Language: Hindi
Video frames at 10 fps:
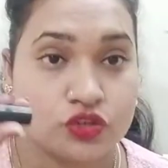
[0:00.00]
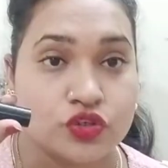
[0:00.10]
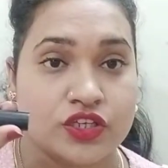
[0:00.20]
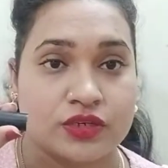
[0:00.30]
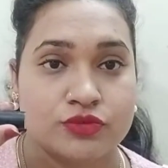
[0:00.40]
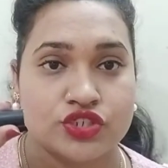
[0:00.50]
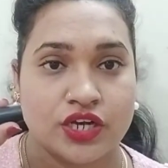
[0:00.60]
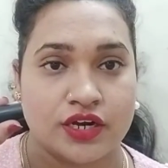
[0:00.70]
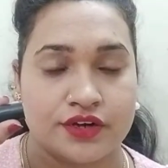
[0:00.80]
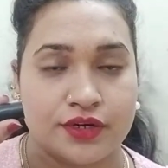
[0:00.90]
तो ये मुझे
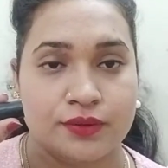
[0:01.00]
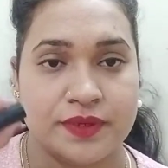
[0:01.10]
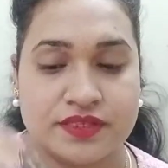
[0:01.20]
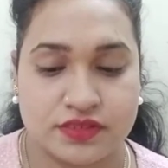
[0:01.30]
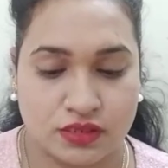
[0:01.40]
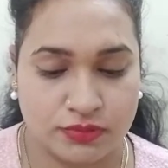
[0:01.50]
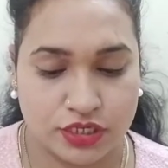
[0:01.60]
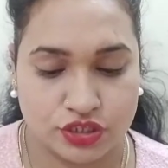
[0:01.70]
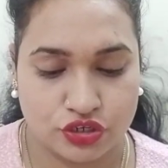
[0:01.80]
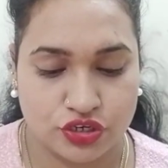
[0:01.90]
हंड्रेड रुपीज़ की
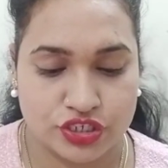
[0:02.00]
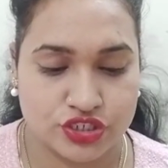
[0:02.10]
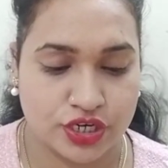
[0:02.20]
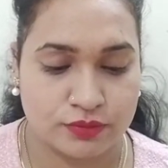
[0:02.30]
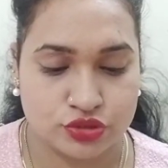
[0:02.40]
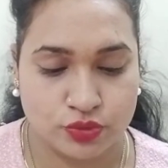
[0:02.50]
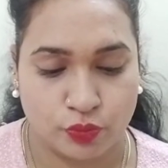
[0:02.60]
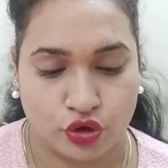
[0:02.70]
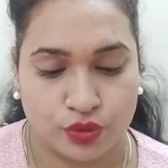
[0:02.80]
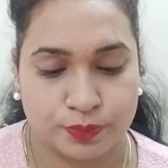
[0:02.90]
मिली थी और ये शेड मुझे
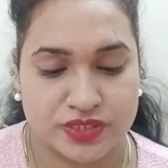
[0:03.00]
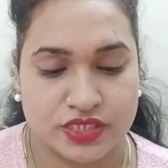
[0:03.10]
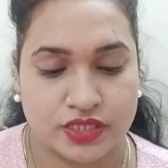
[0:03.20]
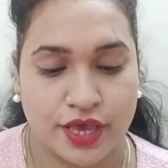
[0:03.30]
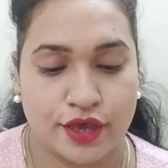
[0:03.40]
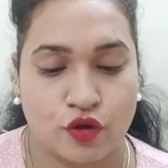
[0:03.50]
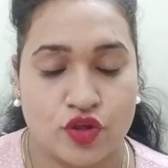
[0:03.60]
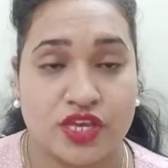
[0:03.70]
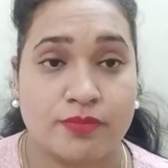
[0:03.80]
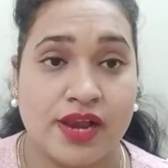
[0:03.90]
बहुत पसंद आया
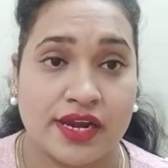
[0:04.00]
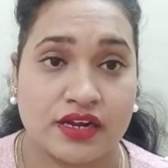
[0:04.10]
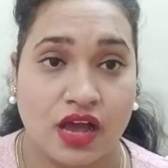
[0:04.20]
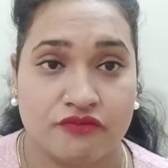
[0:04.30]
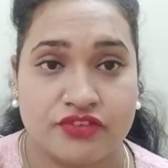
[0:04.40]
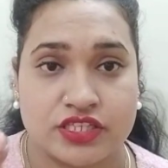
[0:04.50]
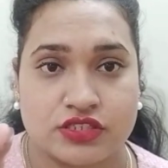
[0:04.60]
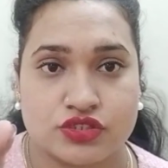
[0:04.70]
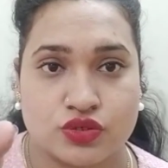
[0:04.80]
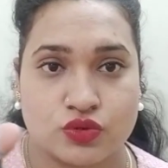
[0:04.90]
और ये ब्लेंड काफ़ी
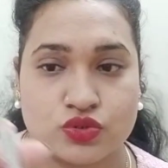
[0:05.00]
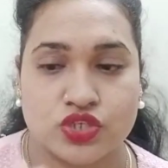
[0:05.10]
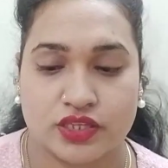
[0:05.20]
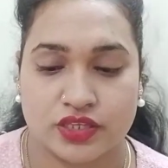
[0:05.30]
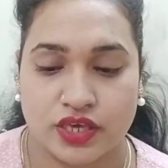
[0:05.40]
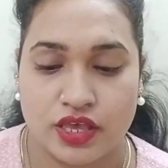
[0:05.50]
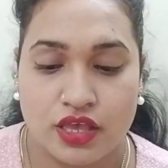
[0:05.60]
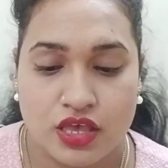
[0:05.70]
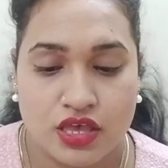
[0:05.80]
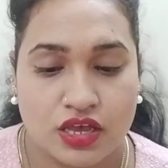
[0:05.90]
अच्छे से हो जाती है
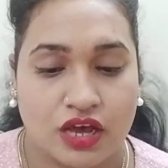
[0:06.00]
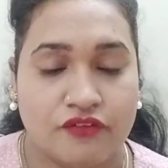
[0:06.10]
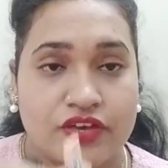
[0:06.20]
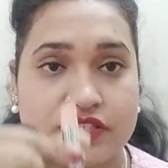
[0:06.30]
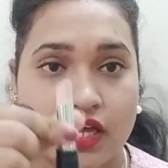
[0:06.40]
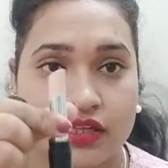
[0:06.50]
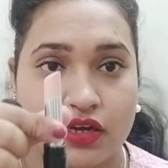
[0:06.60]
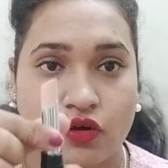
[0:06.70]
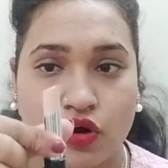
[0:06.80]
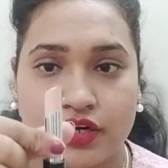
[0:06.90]
काफ़ी
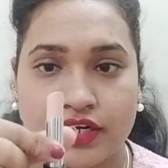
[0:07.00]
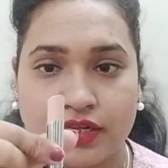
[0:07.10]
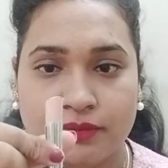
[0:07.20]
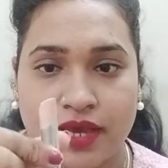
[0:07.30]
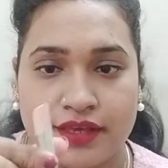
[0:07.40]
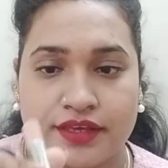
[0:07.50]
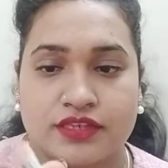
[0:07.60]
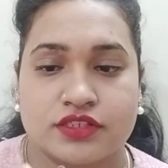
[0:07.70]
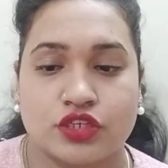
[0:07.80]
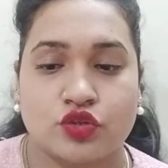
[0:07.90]
ज़्यादा क्वांटिटी भी आई
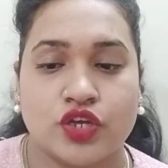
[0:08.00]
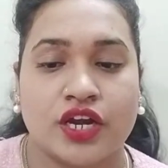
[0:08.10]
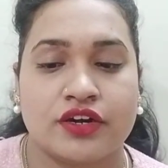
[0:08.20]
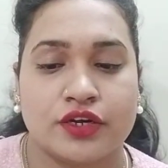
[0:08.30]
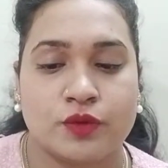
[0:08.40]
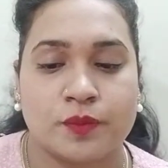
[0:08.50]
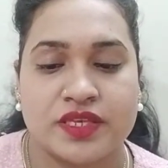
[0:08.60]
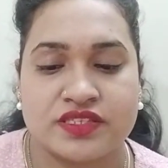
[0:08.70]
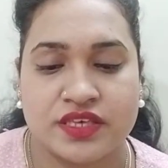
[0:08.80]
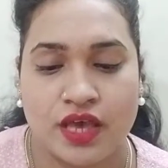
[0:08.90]
है इसकी तो ये हंड्रेड
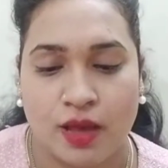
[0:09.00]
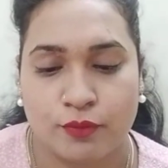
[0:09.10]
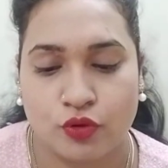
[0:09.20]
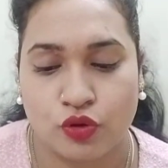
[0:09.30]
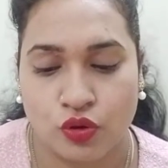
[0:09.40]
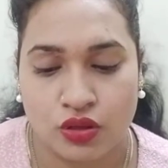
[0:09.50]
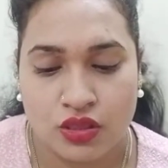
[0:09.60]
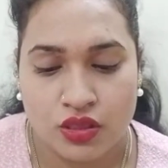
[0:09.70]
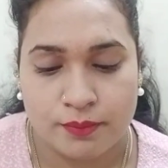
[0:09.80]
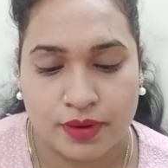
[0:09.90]
रुपीज़ की आपको
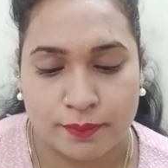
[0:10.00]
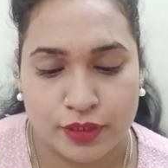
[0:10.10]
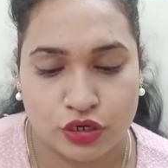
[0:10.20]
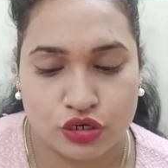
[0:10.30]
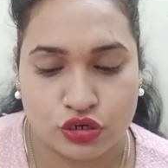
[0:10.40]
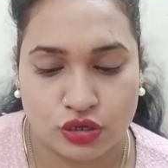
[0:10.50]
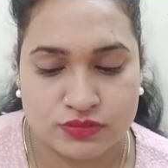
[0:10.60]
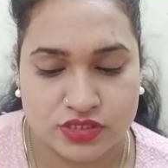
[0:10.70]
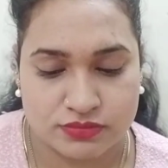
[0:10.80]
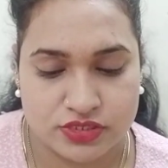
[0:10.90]
पर्पल डॉट
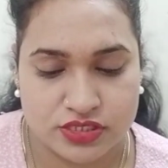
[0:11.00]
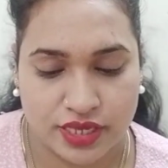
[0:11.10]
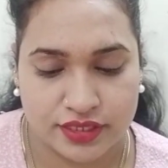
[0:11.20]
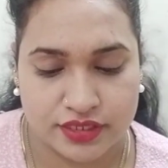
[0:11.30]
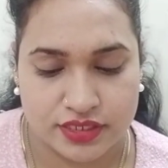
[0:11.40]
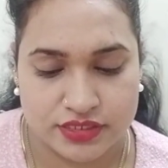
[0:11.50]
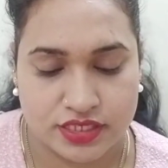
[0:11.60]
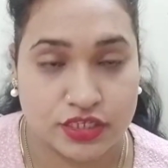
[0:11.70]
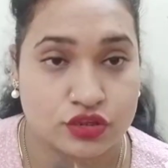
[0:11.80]
कॉम से मिल जाएगी इजीली